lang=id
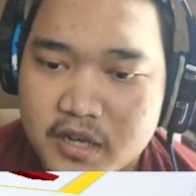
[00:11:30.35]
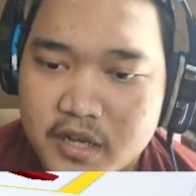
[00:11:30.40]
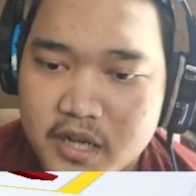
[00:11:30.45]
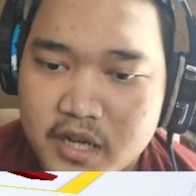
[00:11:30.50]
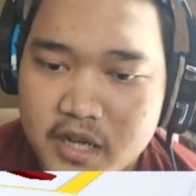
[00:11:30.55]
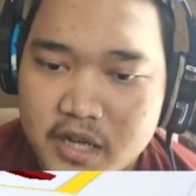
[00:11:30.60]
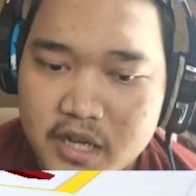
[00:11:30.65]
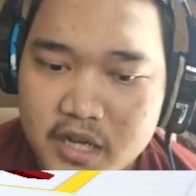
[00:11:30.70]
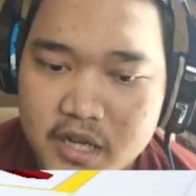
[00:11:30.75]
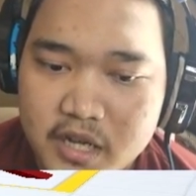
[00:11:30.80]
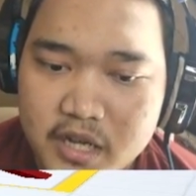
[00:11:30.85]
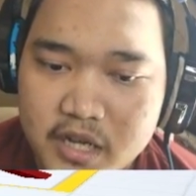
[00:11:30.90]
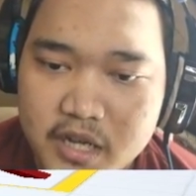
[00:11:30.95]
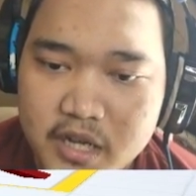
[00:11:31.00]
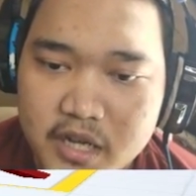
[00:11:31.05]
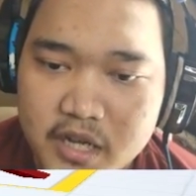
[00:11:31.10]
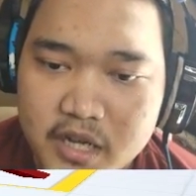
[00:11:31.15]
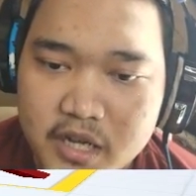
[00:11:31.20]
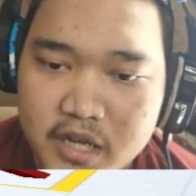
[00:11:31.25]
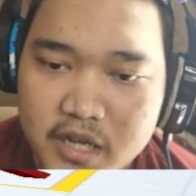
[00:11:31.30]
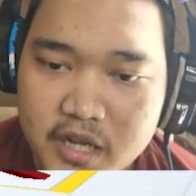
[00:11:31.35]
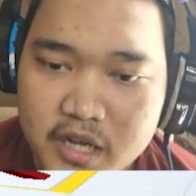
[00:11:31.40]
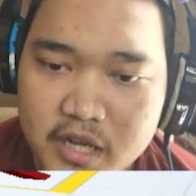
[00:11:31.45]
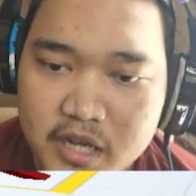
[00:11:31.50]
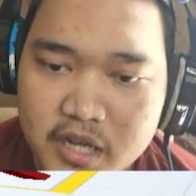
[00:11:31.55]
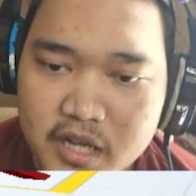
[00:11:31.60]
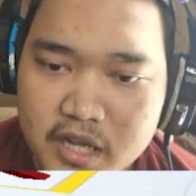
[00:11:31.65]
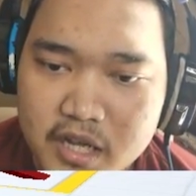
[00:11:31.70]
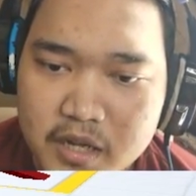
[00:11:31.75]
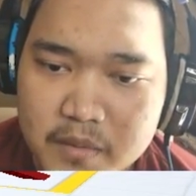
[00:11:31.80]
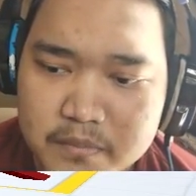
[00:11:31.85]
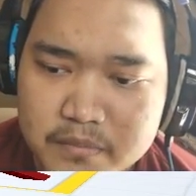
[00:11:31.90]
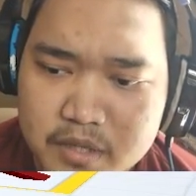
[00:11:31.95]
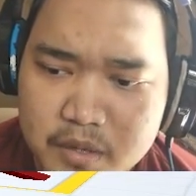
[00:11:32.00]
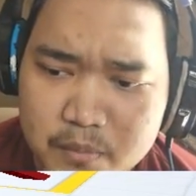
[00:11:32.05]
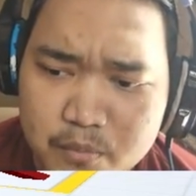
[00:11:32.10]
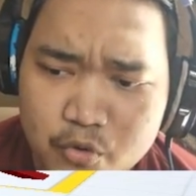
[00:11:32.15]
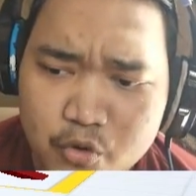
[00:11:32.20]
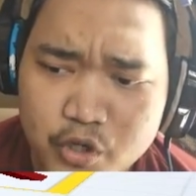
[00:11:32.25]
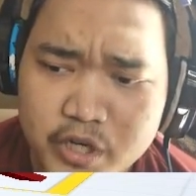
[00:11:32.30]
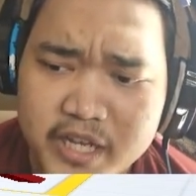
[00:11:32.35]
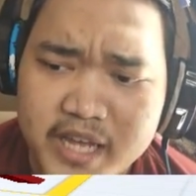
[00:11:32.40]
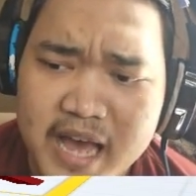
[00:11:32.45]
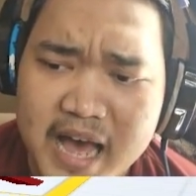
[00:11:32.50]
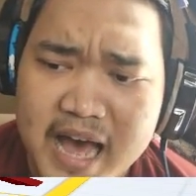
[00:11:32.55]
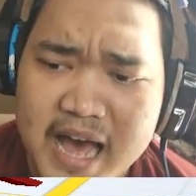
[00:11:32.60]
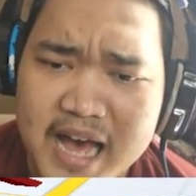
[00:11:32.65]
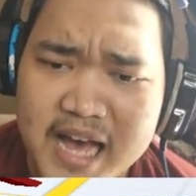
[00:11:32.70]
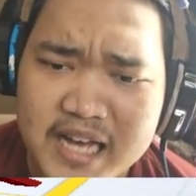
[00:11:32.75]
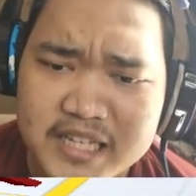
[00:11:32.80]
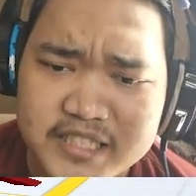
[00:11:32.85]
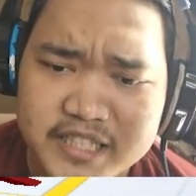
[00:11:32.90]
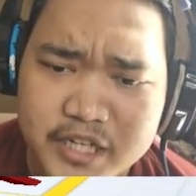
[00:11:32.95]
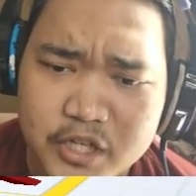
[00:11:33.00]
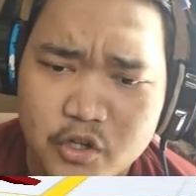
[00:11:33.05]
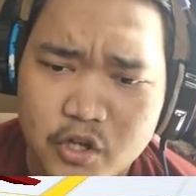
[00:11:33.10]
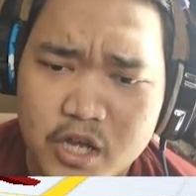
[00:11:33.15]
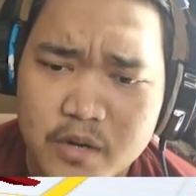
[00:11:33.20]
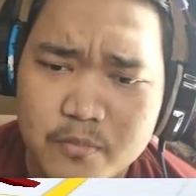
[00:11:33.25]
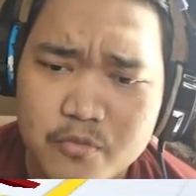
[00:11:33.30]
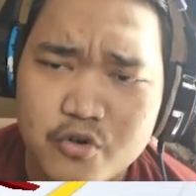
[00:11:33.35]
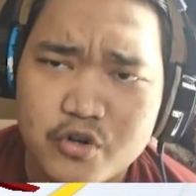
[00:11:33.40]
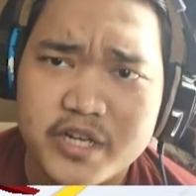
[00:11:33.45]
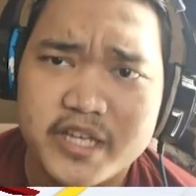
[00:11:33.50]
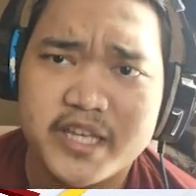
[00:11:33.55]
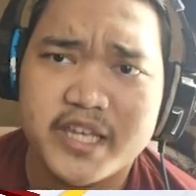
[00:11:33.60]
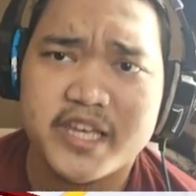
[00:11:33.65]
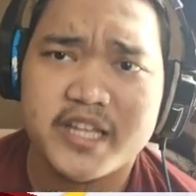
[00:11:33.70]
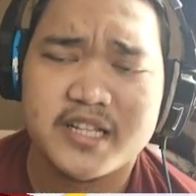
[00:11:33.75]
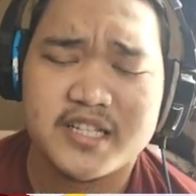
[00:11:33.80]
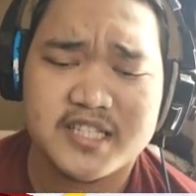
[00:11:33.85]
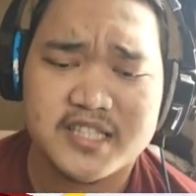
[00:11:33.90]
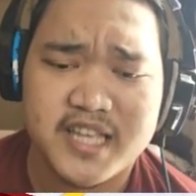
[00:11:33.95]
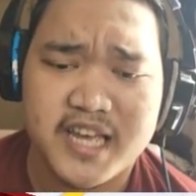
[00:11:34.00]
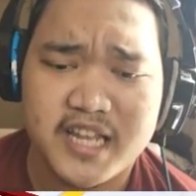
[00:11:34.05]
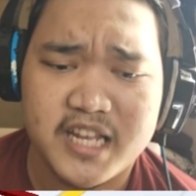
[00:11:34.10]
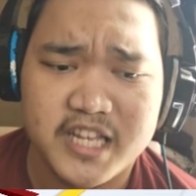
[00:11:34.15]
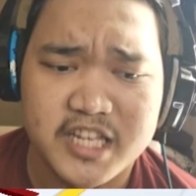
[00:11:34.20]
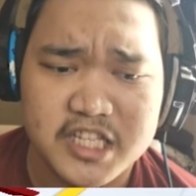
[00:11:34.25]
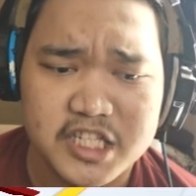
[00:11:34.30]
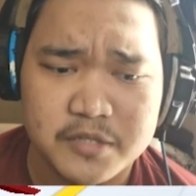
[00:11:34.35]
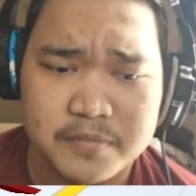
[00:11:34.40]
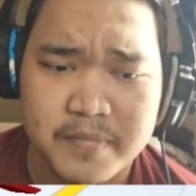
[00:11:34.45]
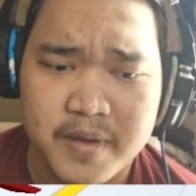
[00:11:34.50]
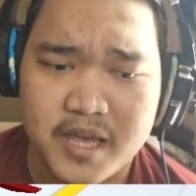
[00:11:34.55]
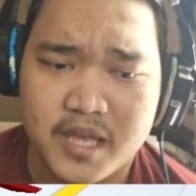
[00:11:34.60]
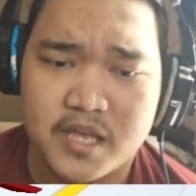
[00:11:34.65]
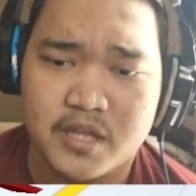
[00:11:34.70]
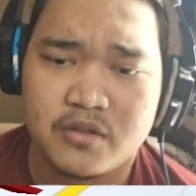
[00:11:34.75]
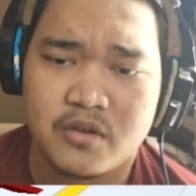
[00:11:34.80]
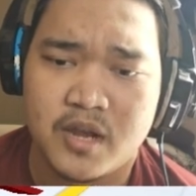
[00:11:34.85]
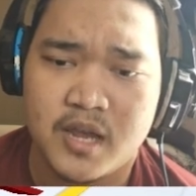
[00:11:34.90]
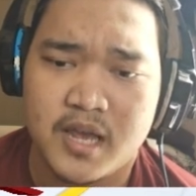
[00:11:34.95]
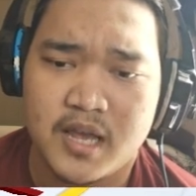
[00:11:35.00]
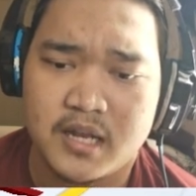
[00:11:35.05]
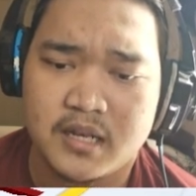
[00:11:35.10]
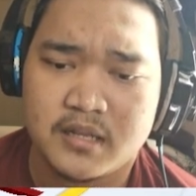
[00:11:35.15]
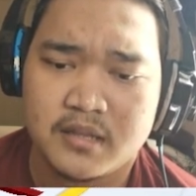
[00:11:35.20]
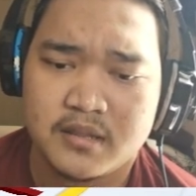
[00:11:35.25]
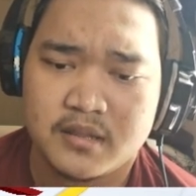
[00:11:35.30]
uh, eh, mudik aja gitu kan mudik in style is back gitu kan